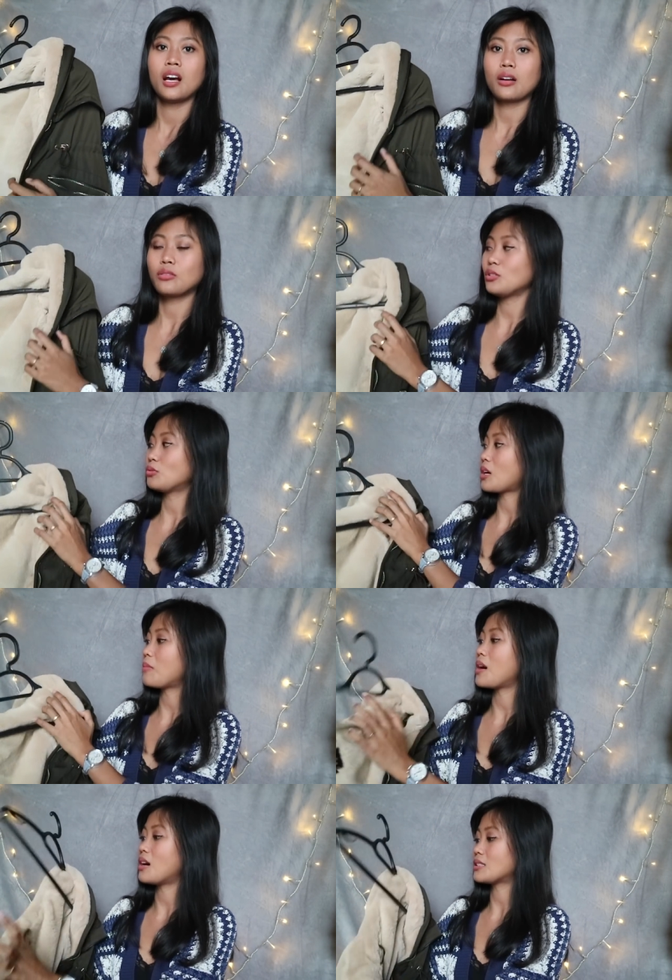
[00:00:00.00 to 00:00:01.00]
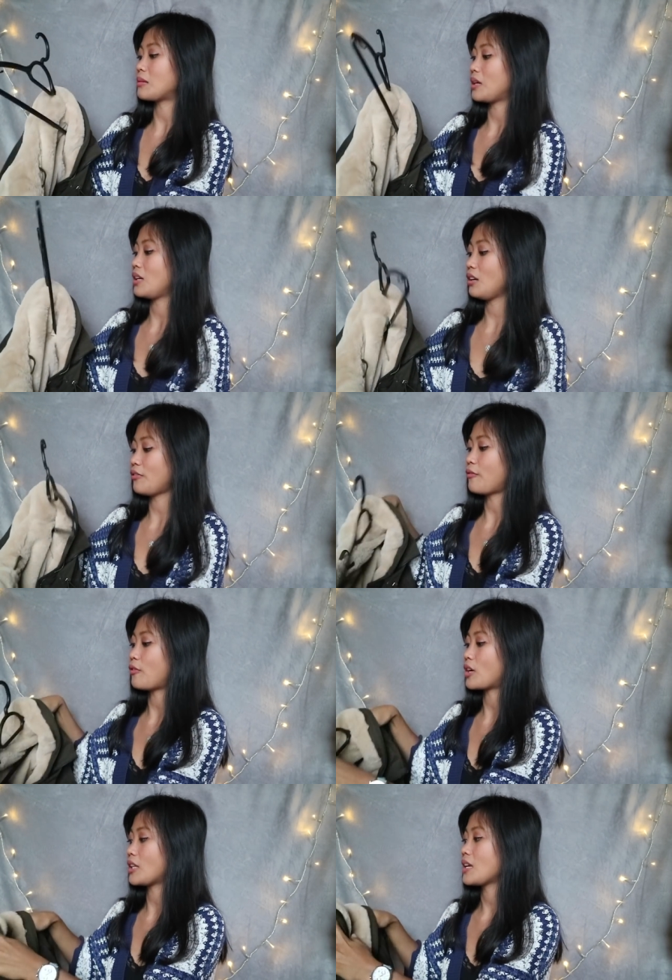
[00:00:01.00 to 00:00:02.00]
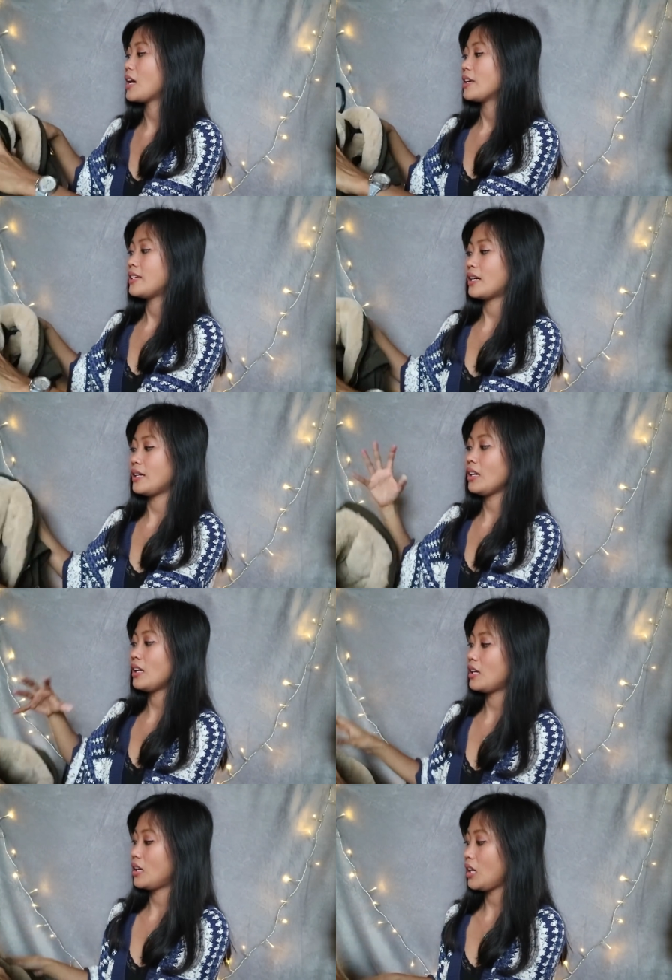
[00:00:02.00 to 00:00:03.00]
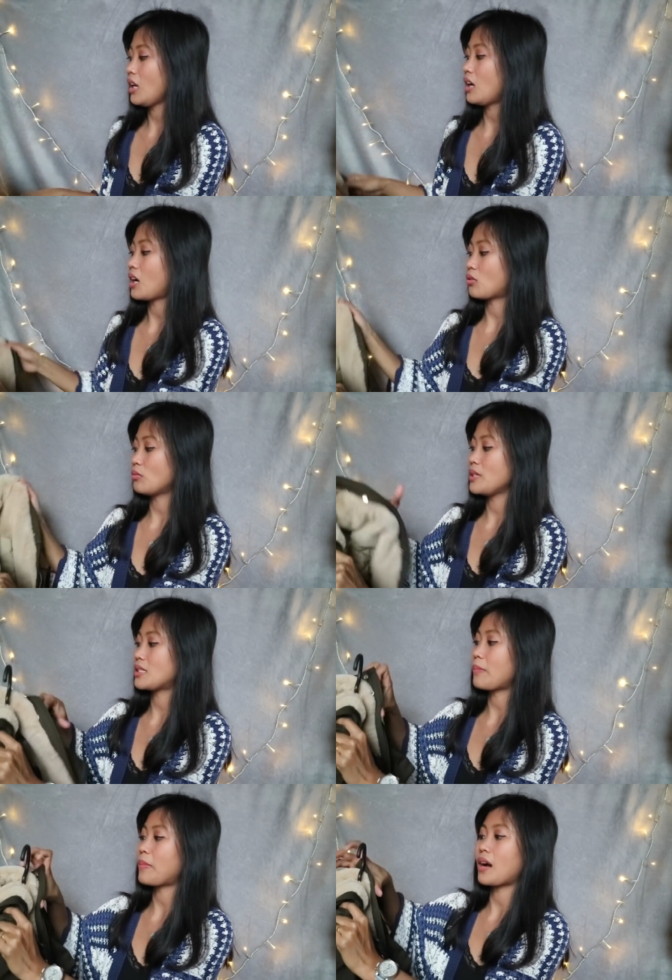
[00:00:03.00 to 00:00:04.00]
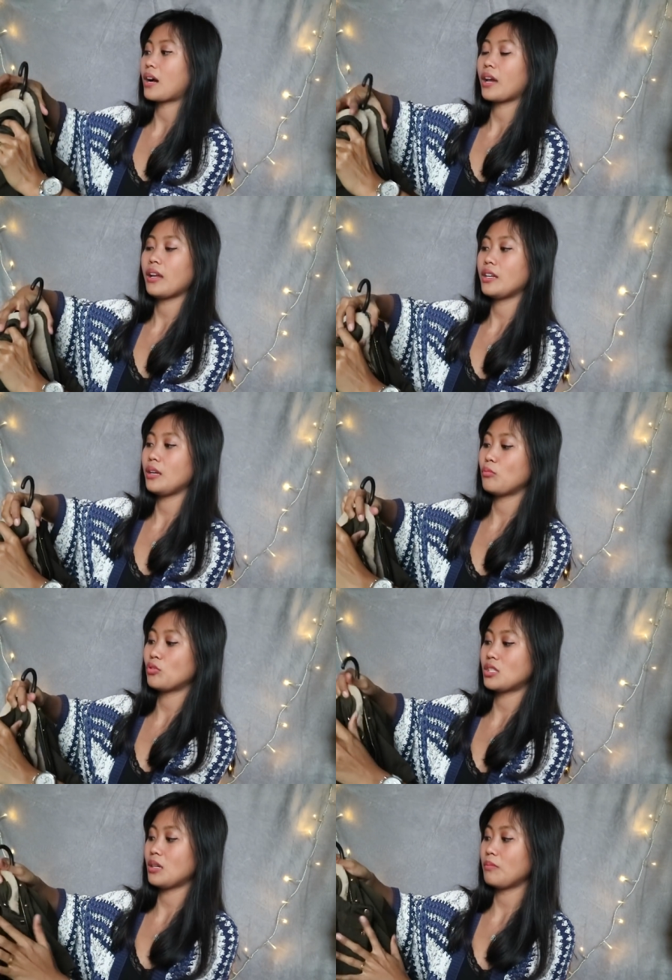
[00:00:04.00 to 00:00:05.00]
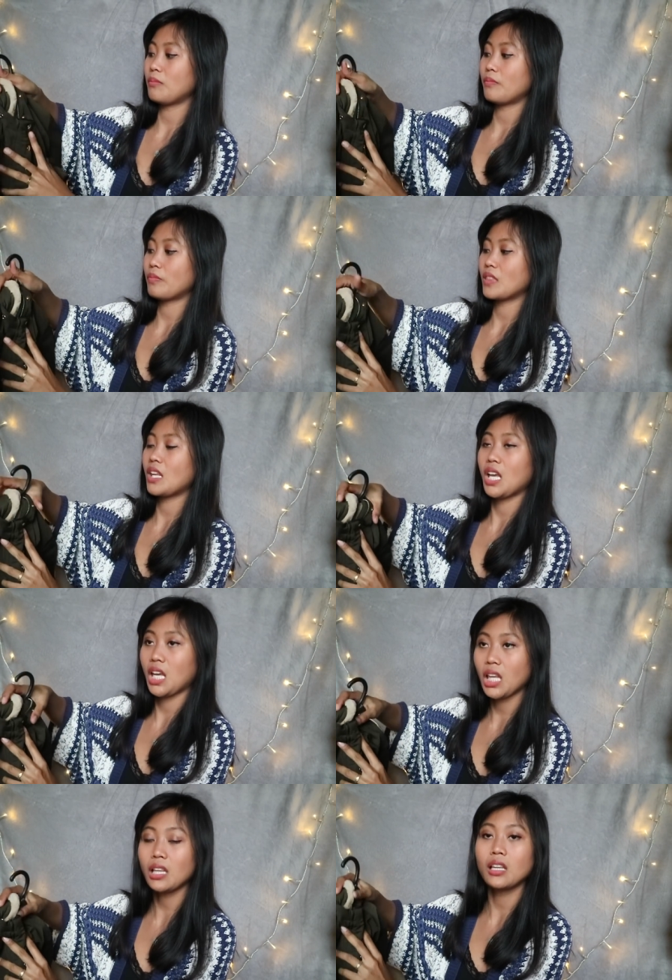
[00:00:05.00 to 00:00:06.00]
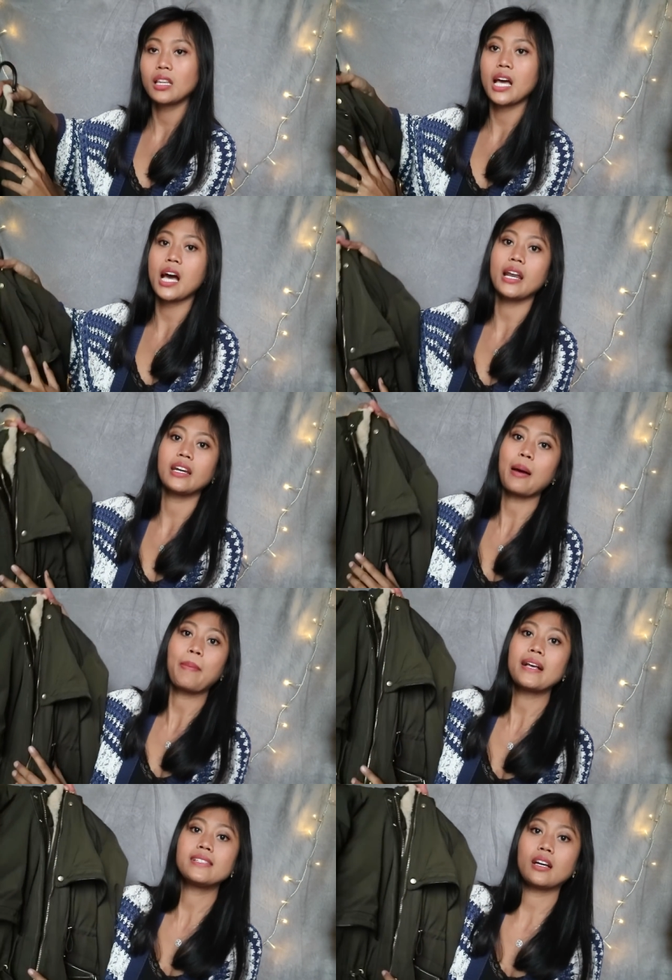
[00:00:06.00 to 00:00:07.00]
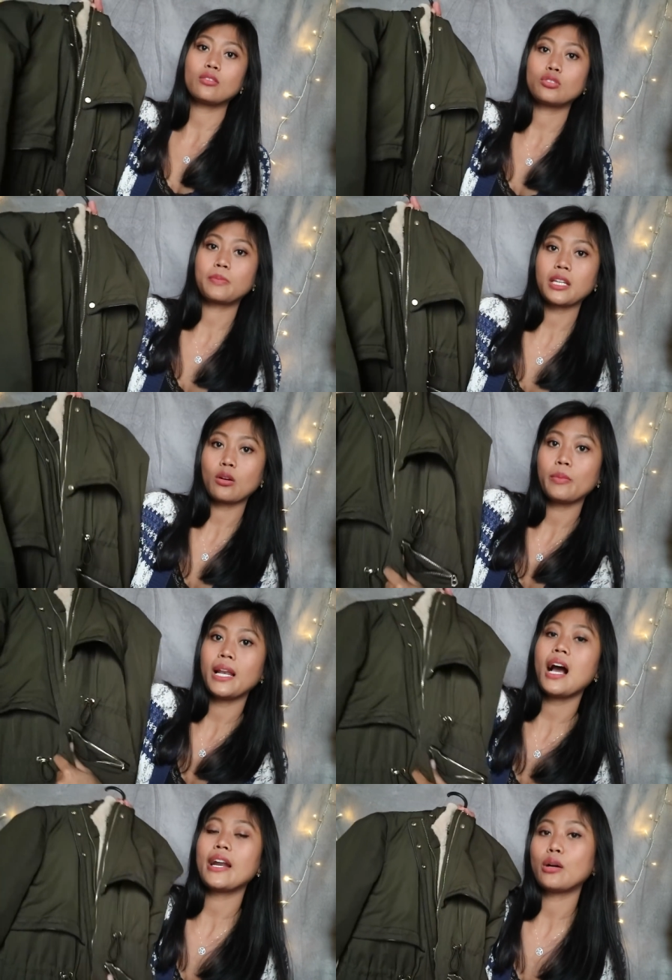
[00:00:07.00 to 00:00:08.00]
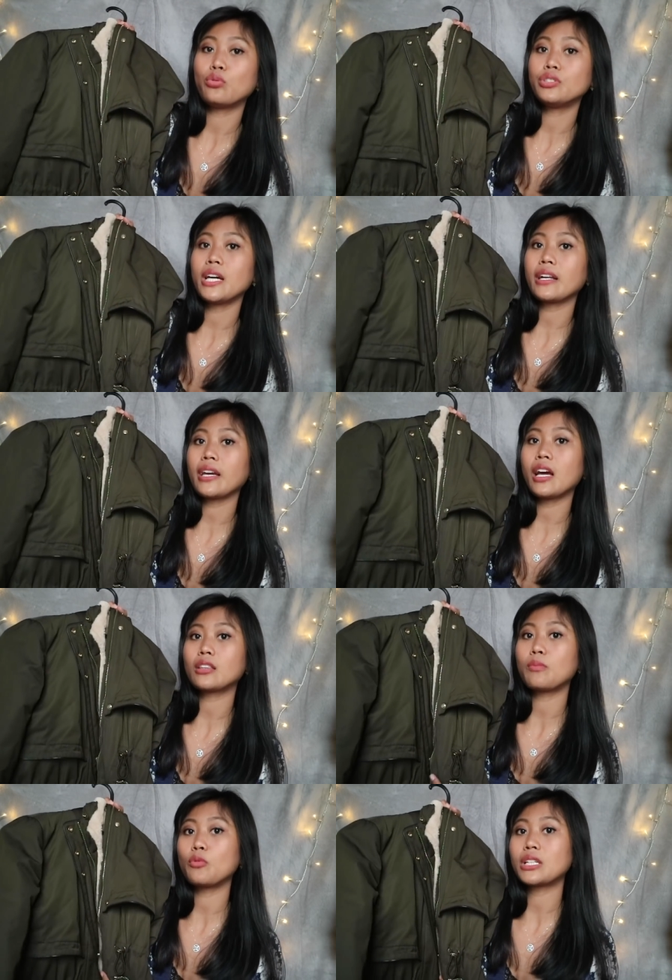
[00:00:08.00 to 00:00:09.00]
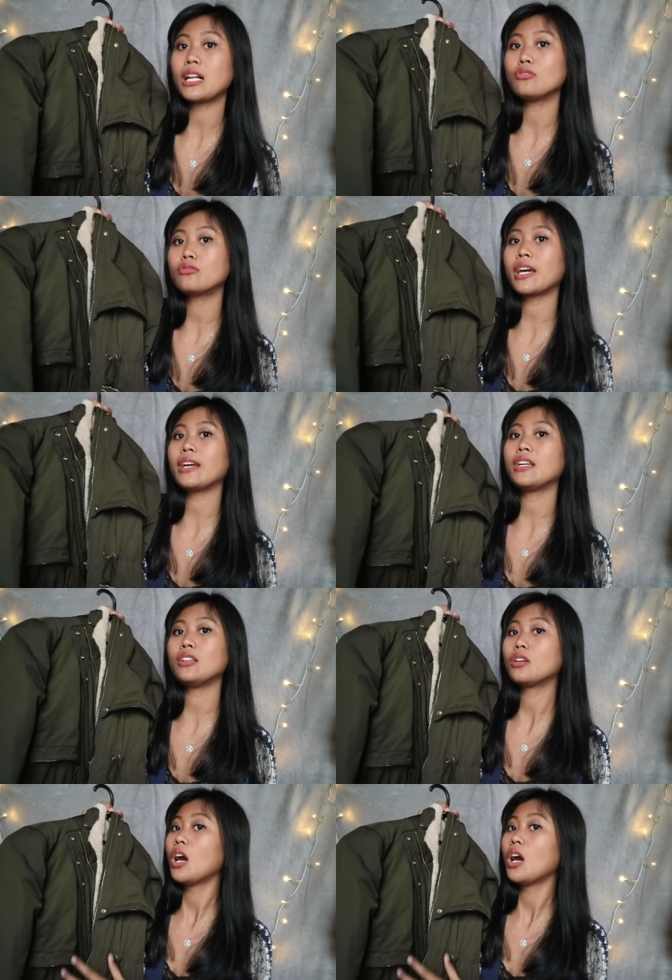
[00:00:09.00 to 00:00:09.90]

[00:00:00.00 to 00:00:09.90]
aku nih suka banget sama ini ini favorit jadi ini aku bisa pakai di musim dingin dan apa aja gitu seperti aku bilang ada hujan kayak atau mau salju kayak ini